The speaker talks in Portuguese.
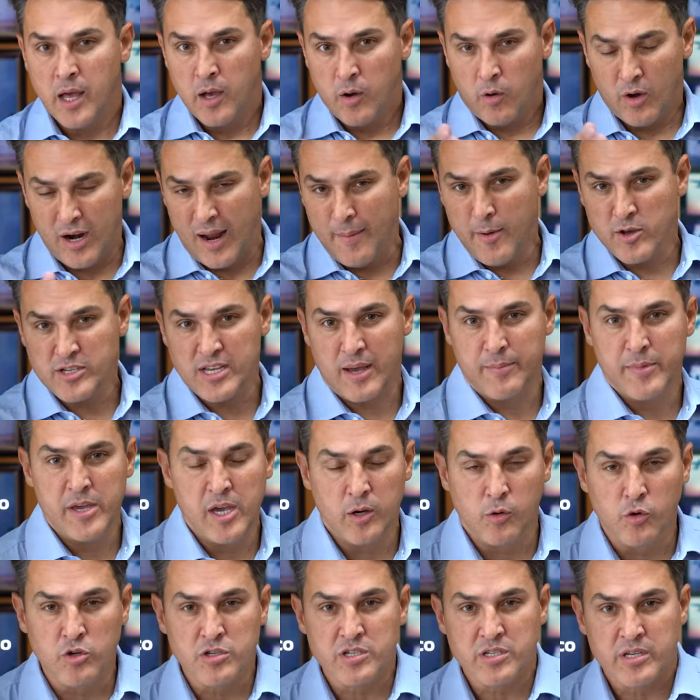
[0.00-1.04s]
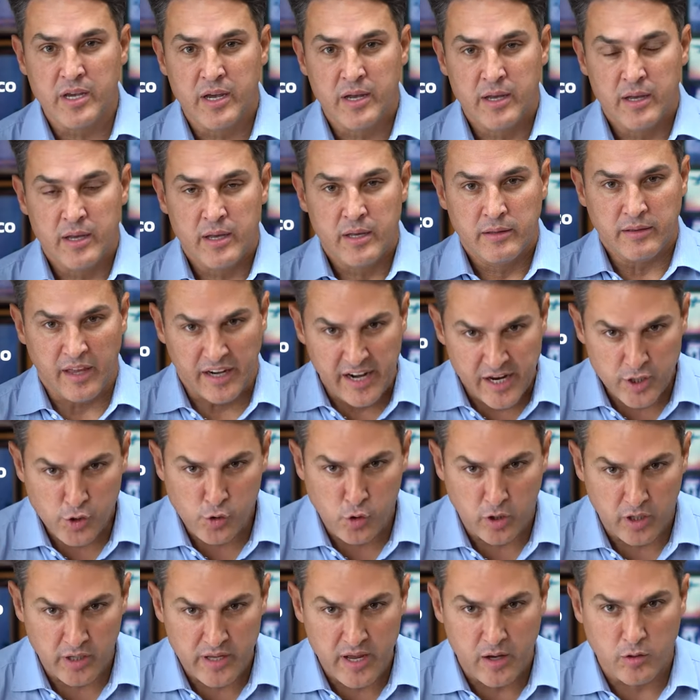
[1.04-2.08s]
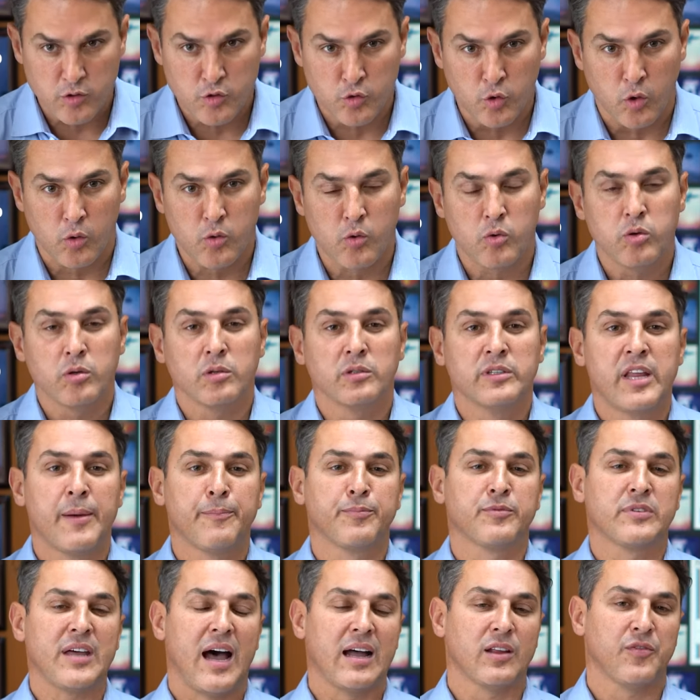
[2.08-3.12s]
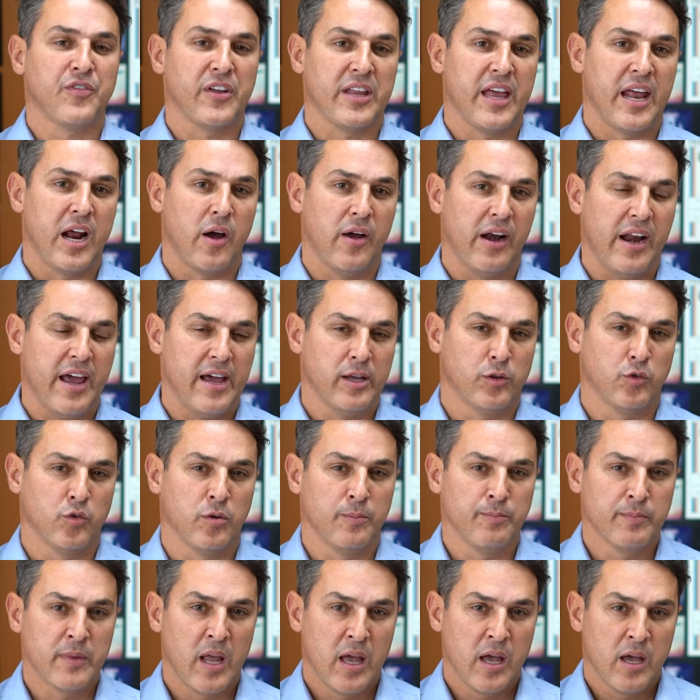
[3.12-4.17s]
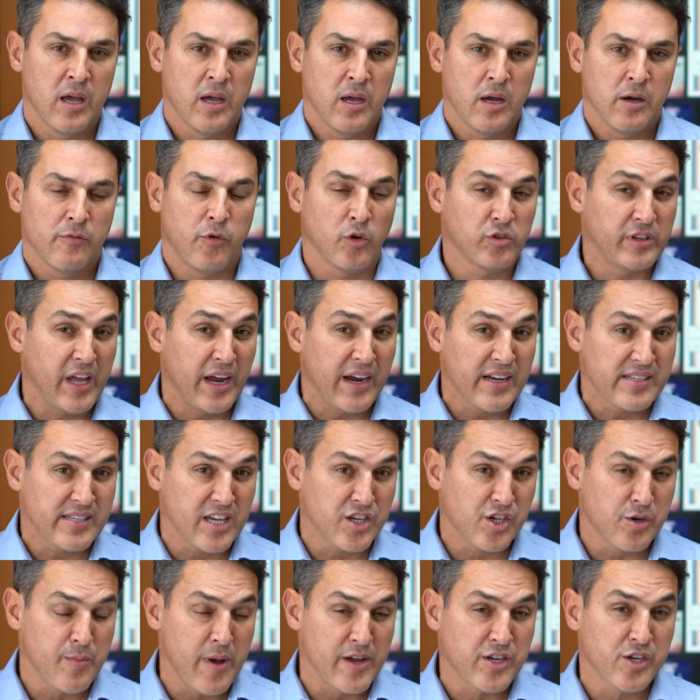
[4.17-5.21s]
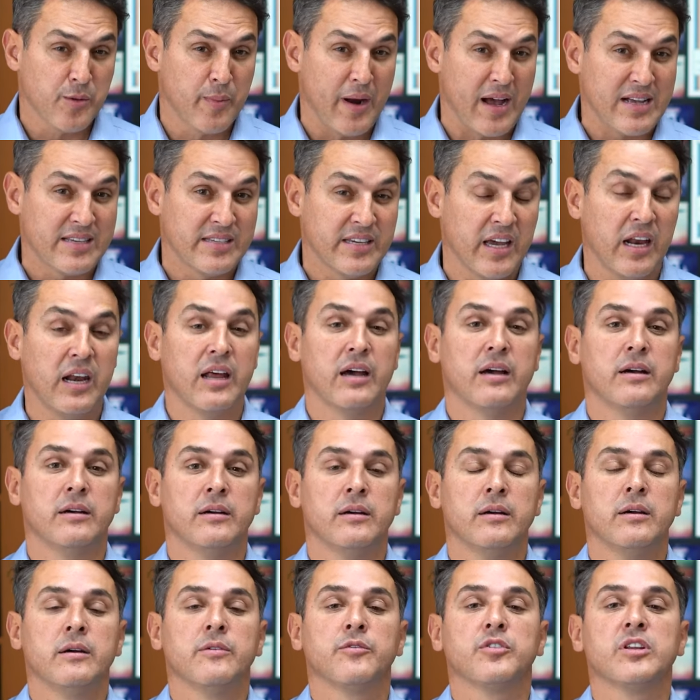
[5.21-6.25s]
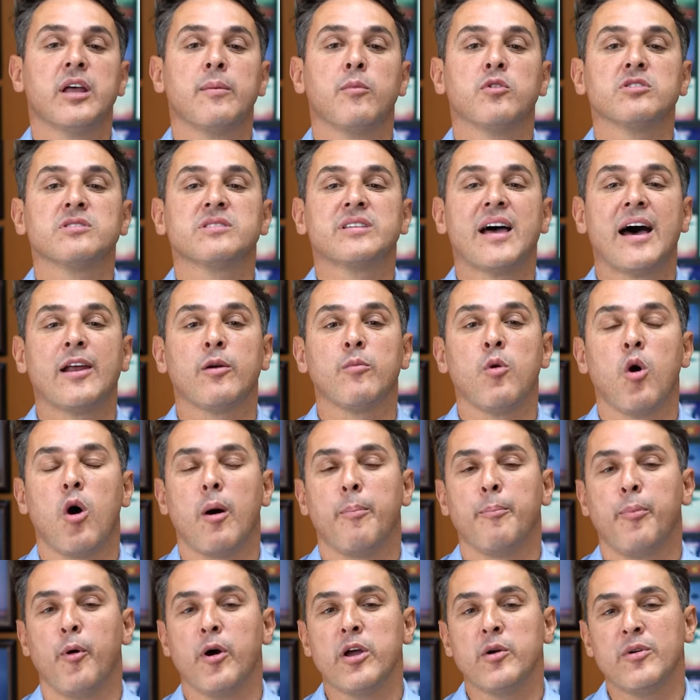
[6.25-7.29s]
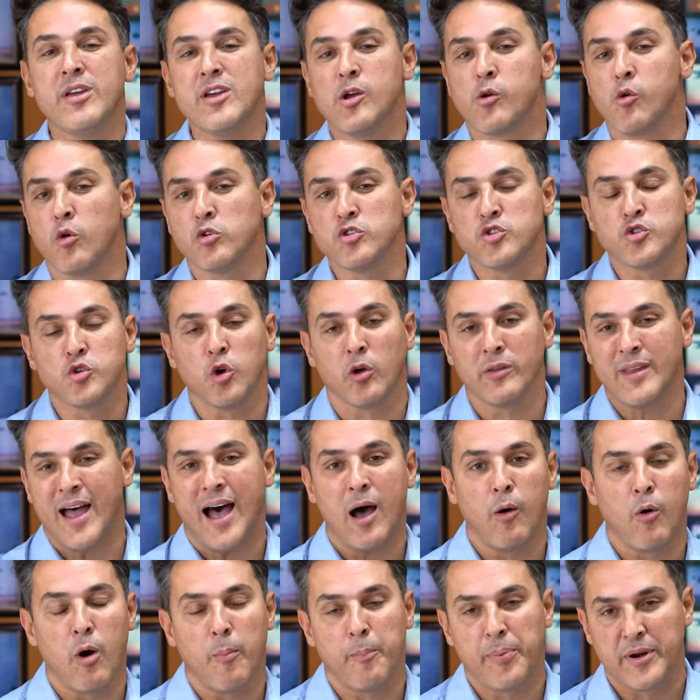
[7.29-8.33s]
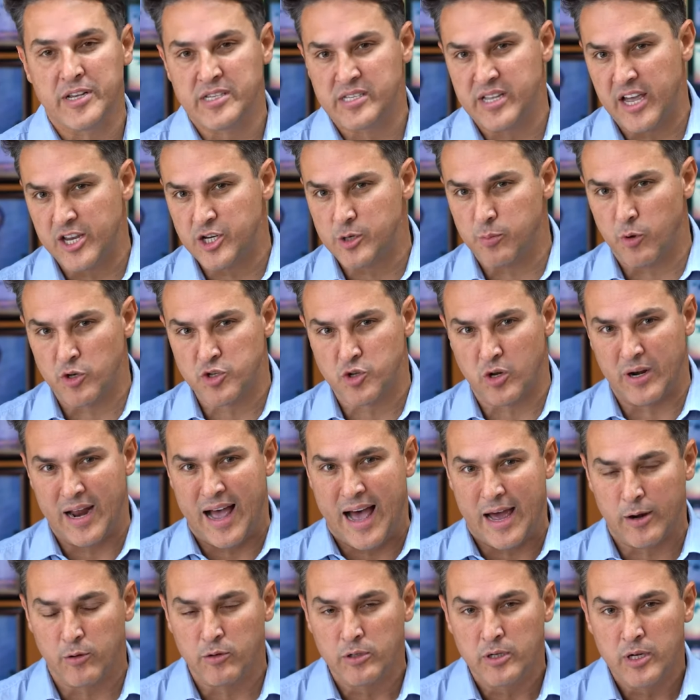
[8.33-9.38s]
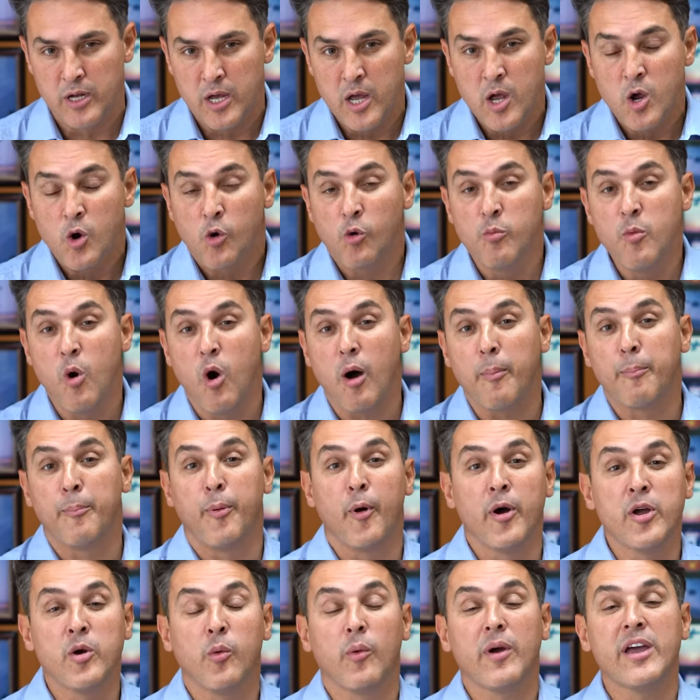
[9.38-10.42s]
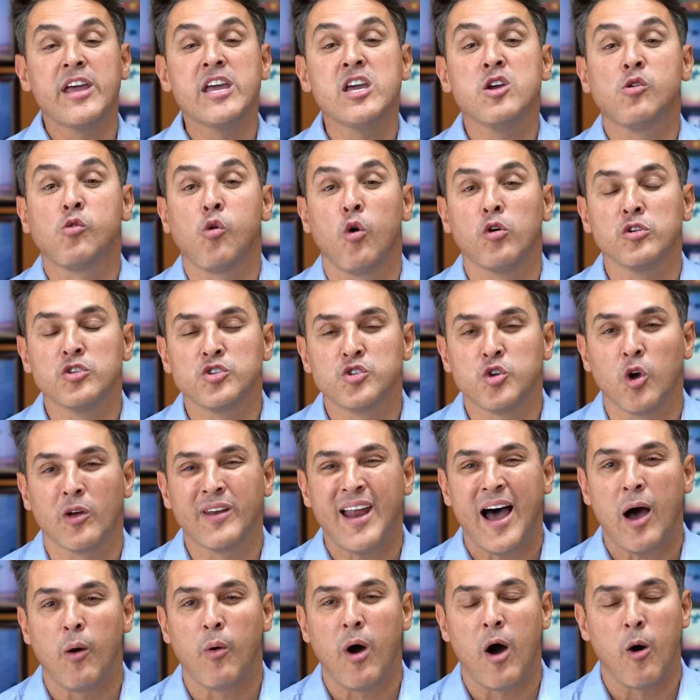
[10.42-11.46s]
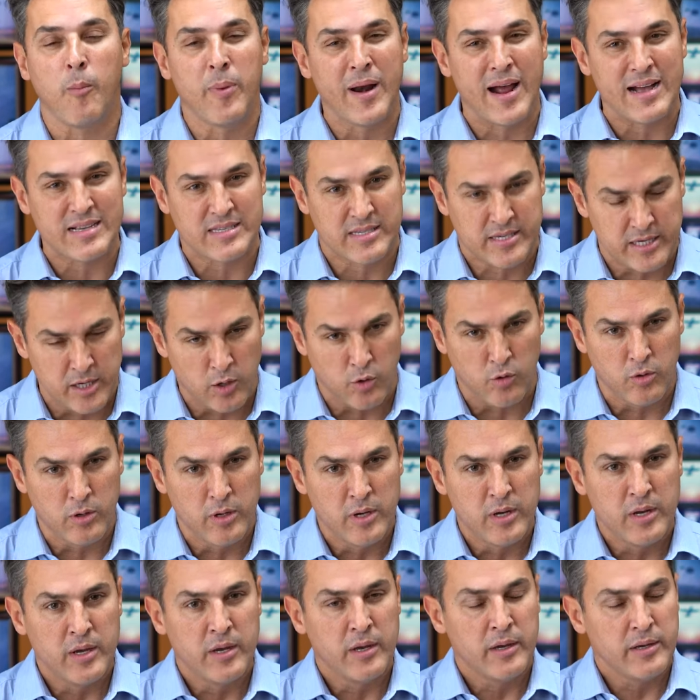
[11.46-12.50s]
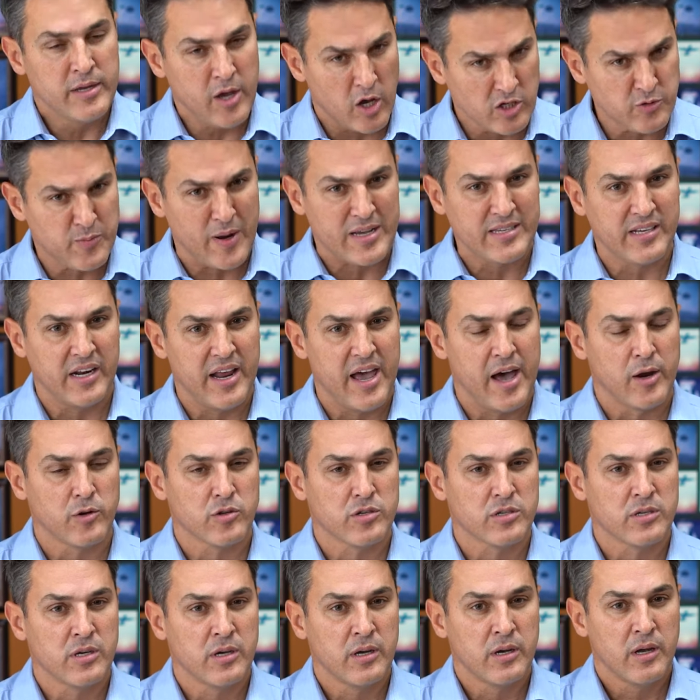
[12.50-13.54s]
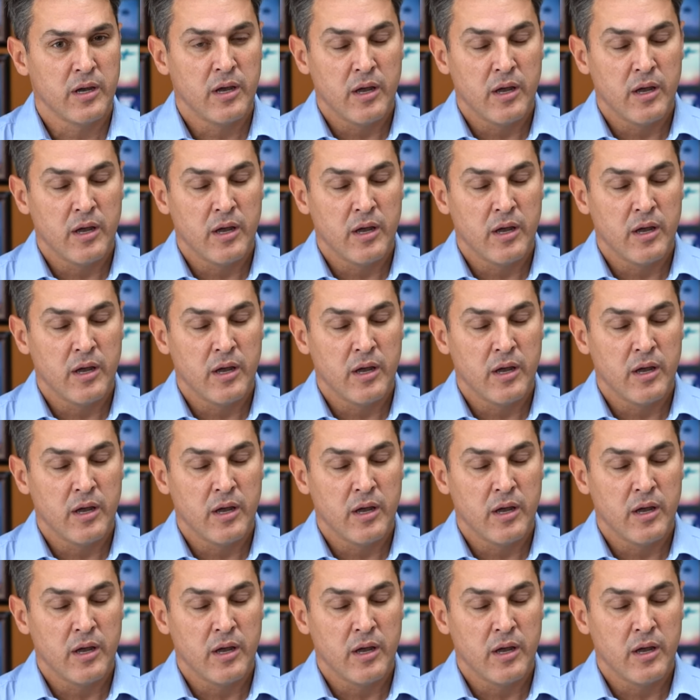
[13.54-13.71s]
Olá, meus amigos, Tenente Coronel Zuco, deputado federal eleito. Voltei recentemente de Brasília. Fui demonstrar o meu apoio incondicional ao presidente Bolsonaro, o meu apoio incondicional ao Brasil e aos brasileiros